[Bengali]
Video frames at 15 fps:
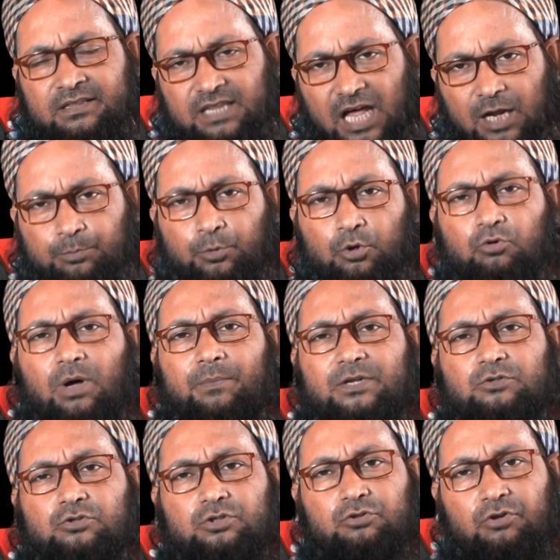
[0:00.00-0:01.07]
তারপরেও আমরা
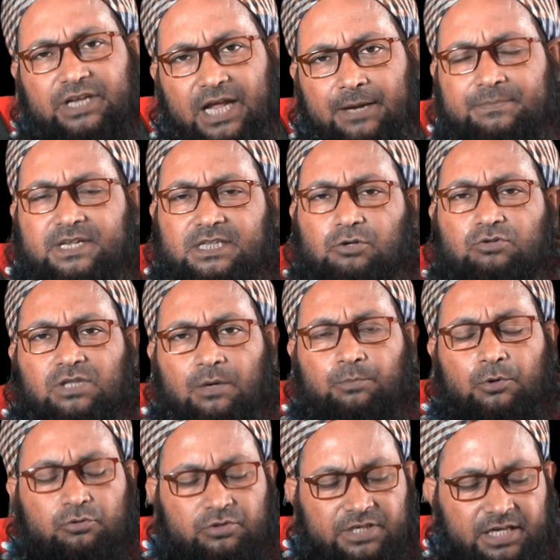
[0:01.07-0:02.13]
যদি ধরি এমনিতেও
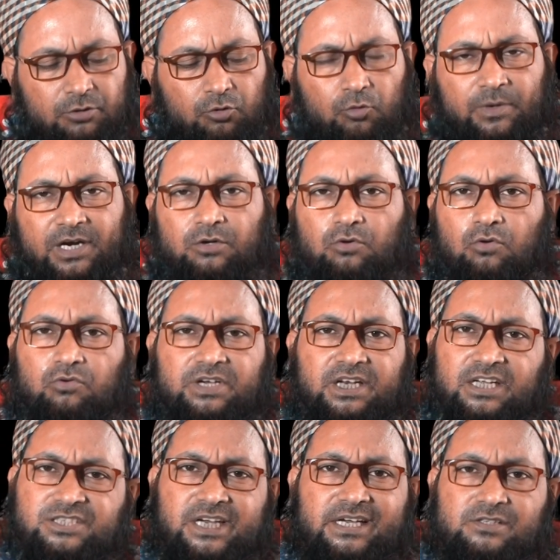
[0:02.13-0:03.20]
তারপরেও তো এই কোরবানির গরু
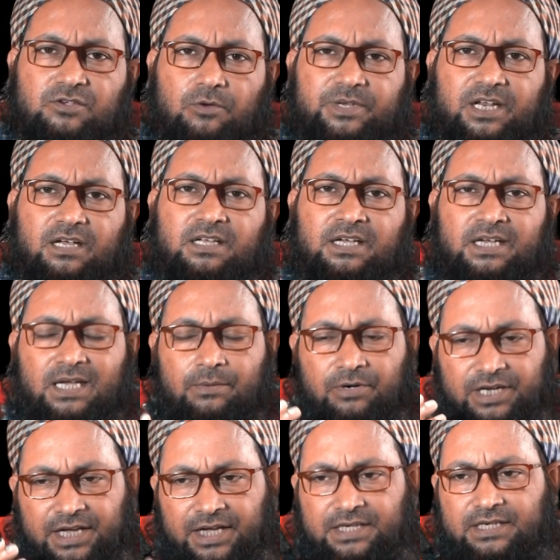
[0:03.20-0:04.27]
কেনা জায়েজ হবে না এবং
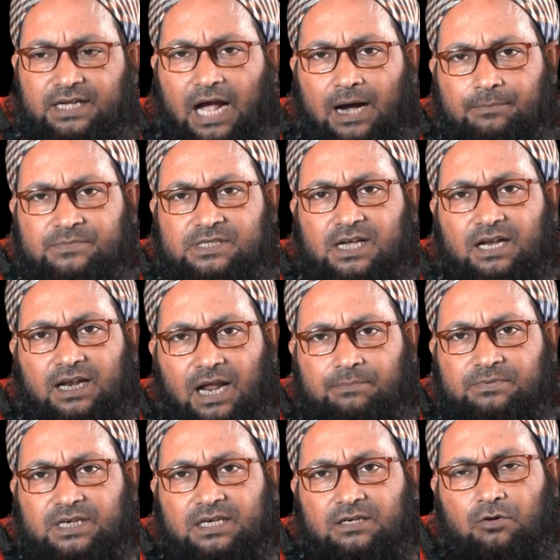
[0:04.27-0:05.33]
এই হামজা
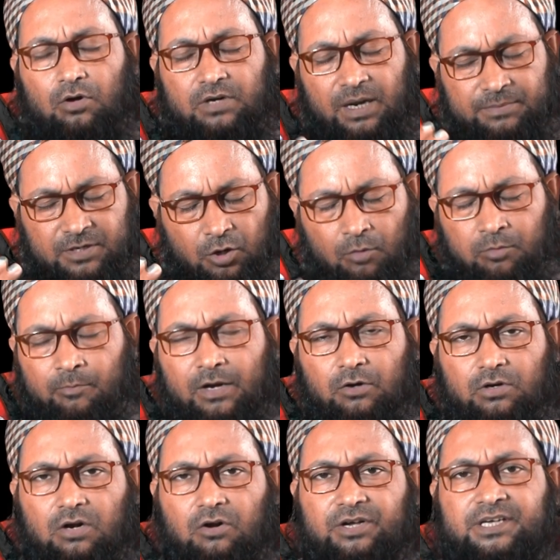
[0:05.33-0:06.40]
নামটা নামটার
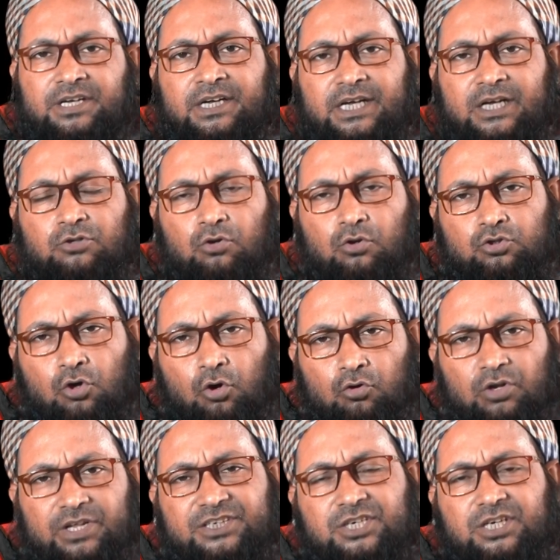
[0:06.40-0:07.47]
অবমাননা হয় এজন্য
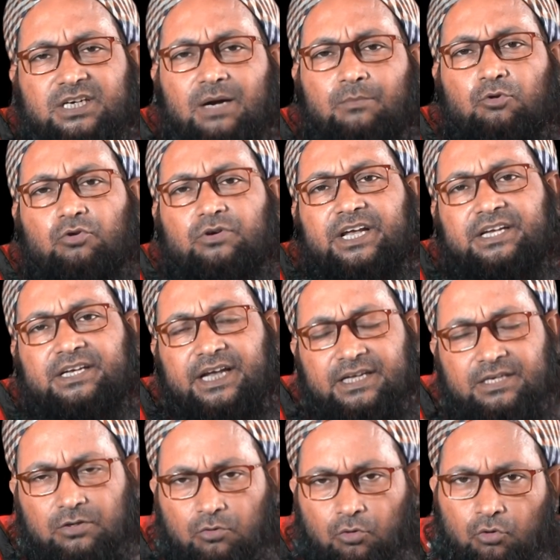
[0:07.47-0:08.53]
সকলেই শিক্ষামূলক এই এই
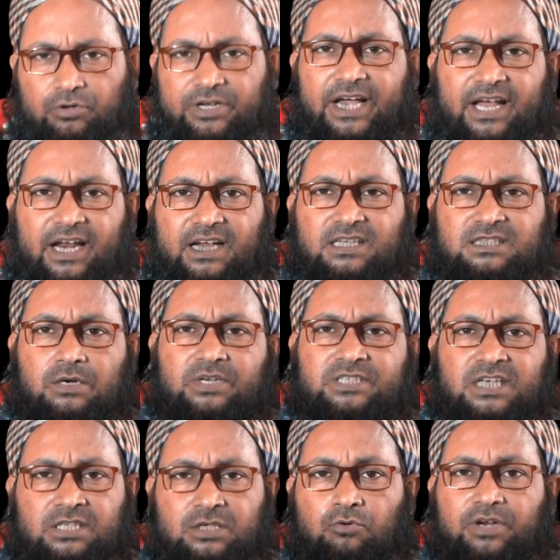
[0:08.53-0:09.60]
গরুকে এড়াইয়া যাওয়া
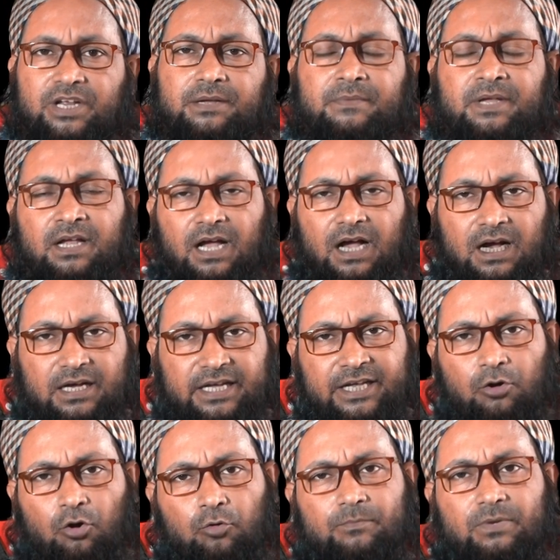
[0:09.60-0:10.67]
যাতে করে এই
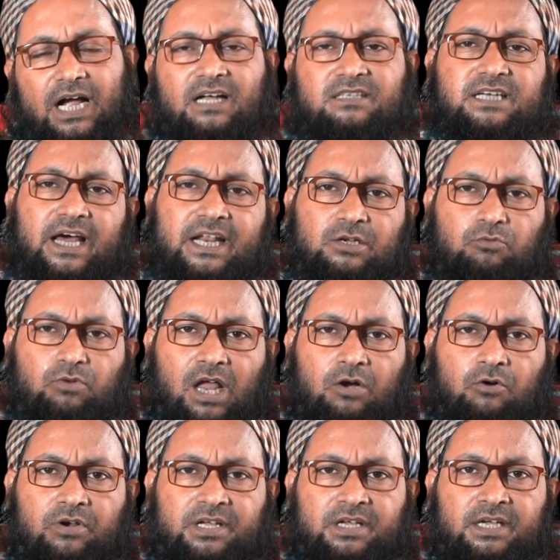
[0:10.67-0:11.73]
রকম কাজ আর কেউ না
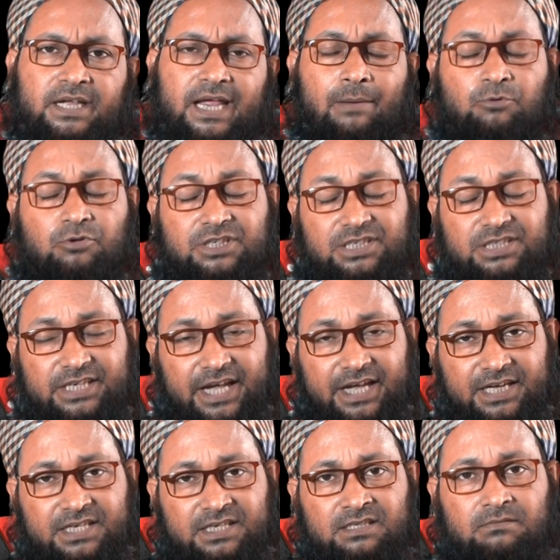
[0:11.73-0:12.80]
করে এমনকি এই